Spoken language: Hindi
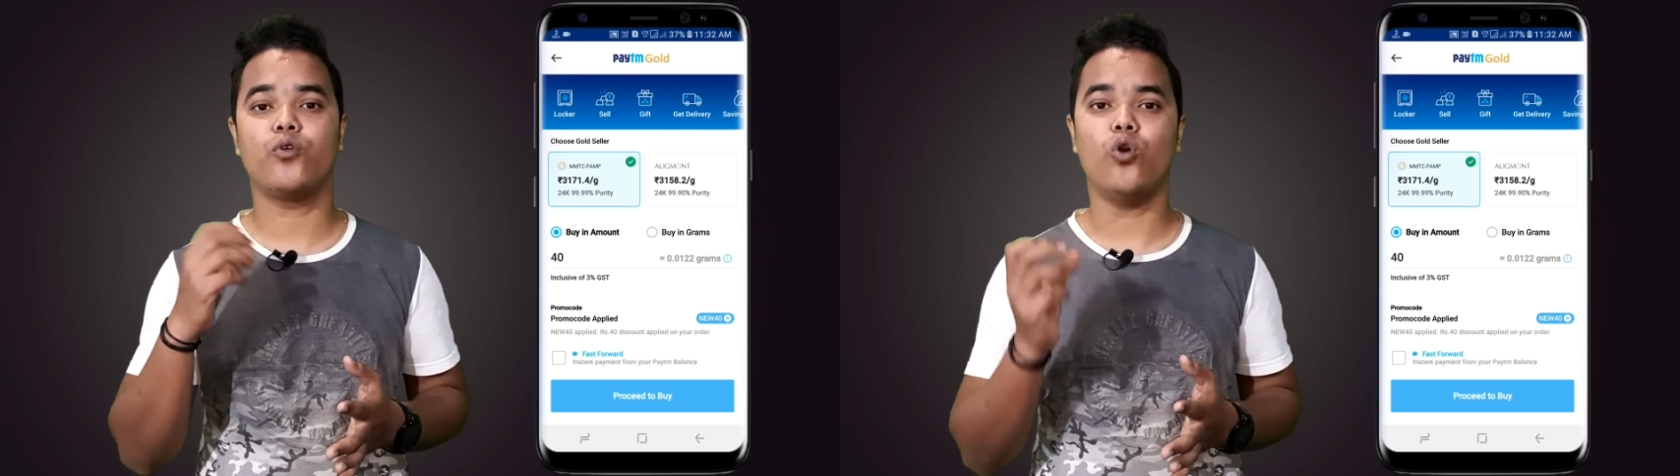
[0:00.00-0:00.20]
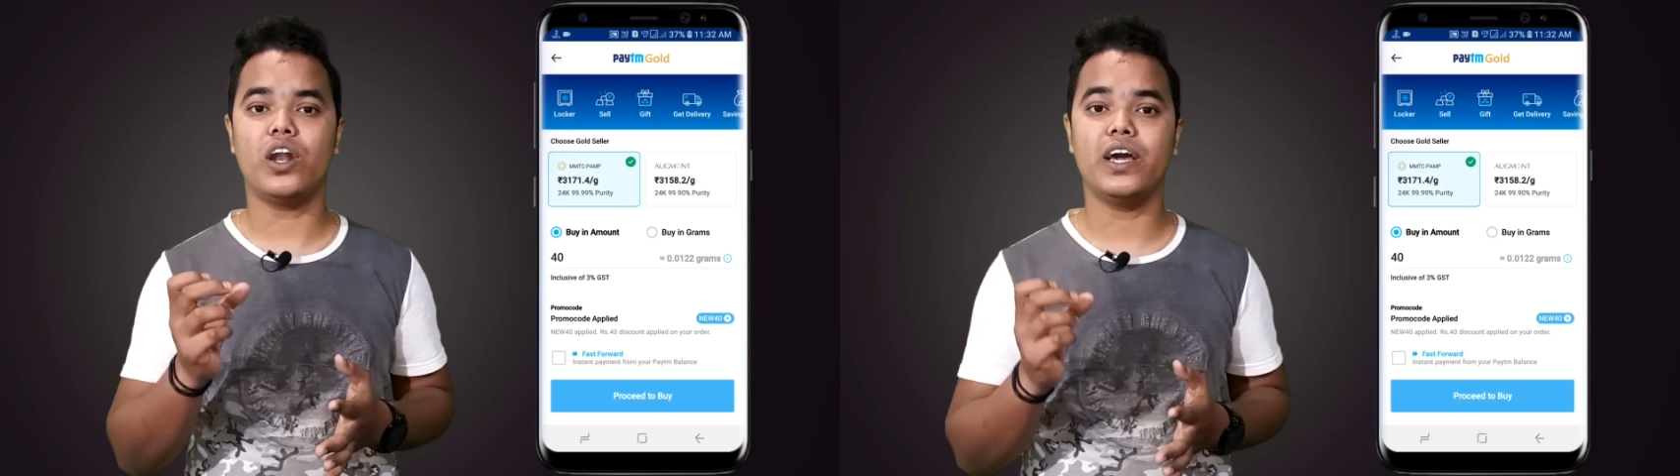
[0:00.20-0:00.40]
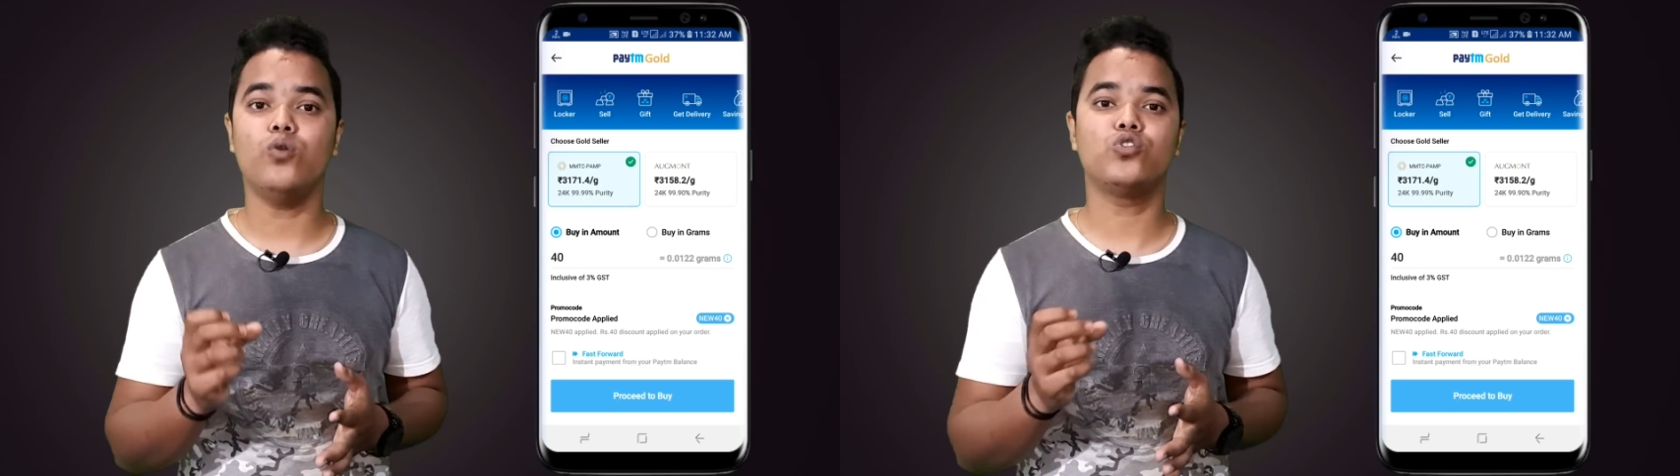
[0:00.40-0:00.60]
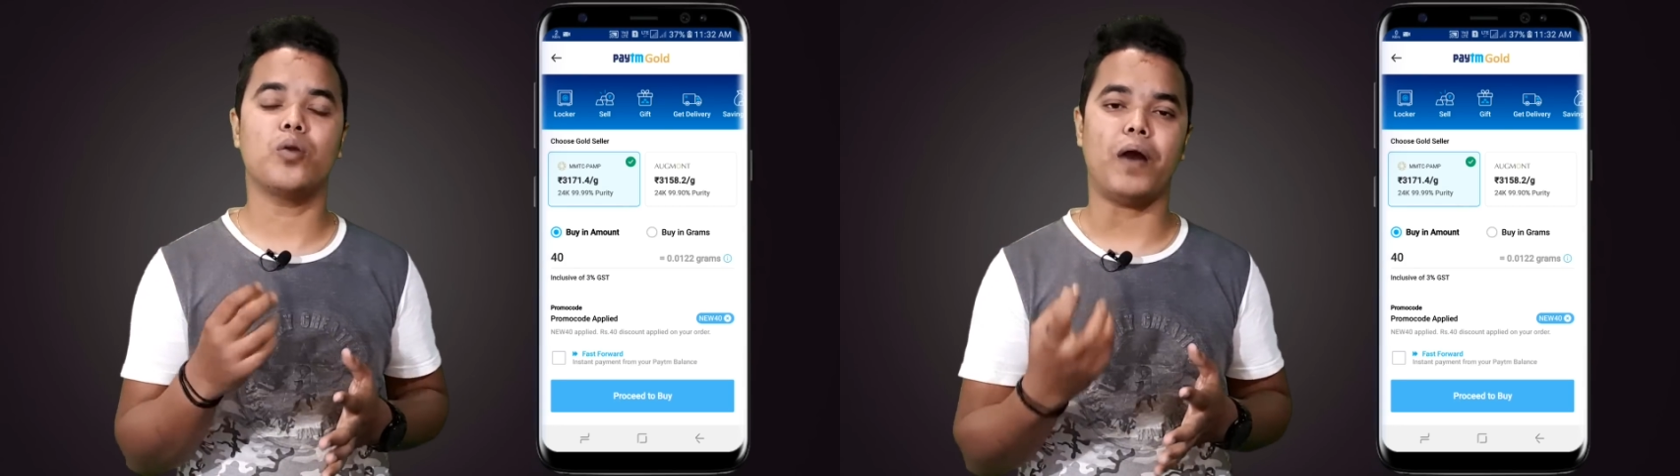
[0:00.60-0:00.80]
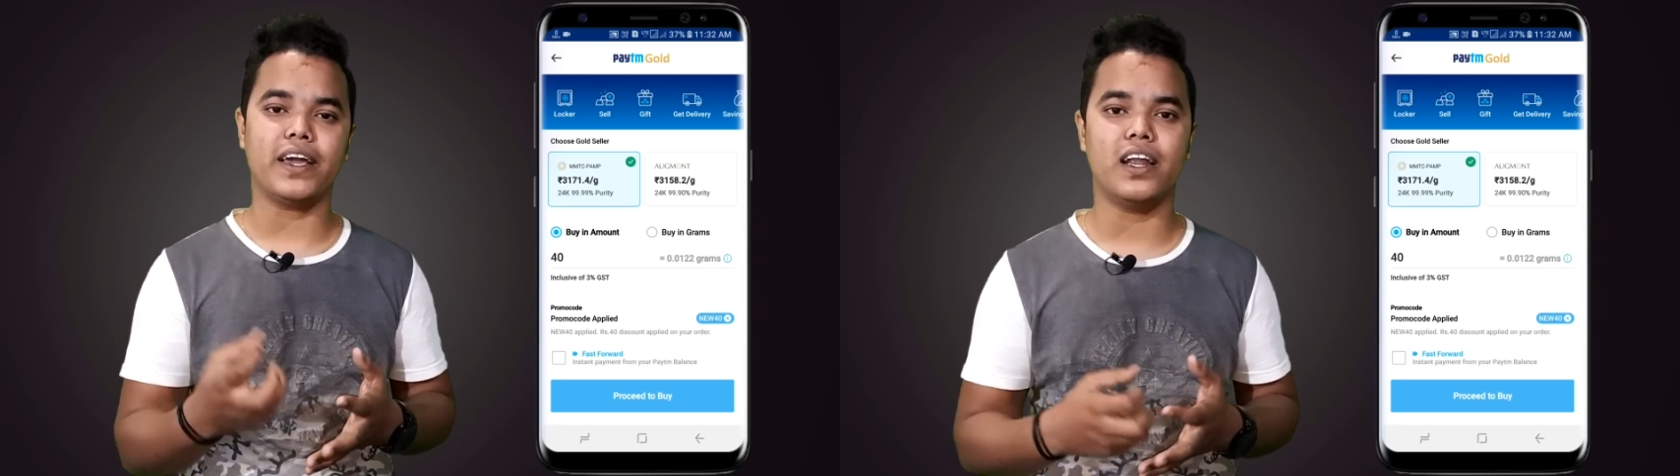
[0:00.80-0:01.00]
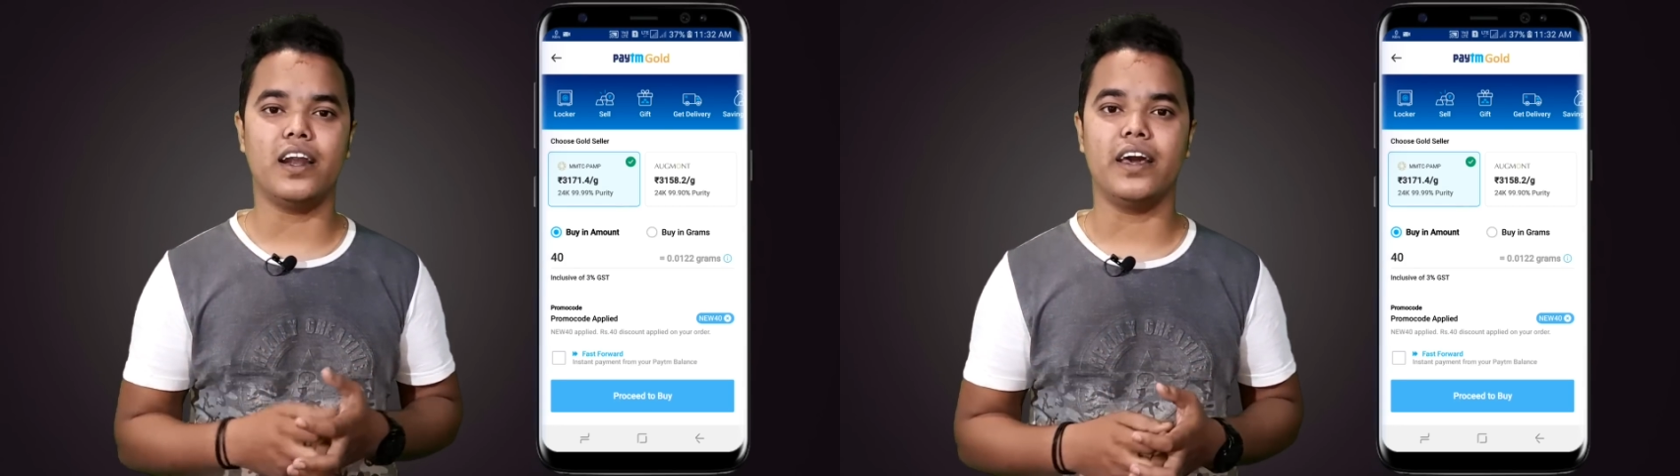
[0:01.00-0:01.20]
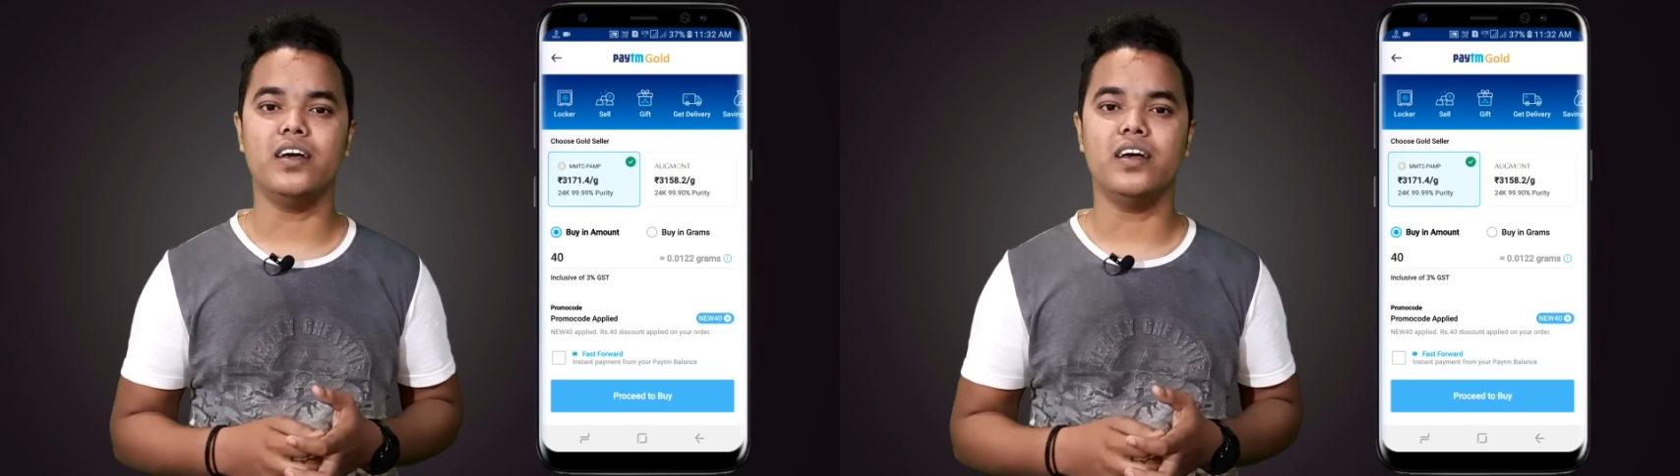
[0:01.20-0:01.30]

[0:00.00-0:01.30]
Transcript: गोल्ड है उसको बाई कर लेना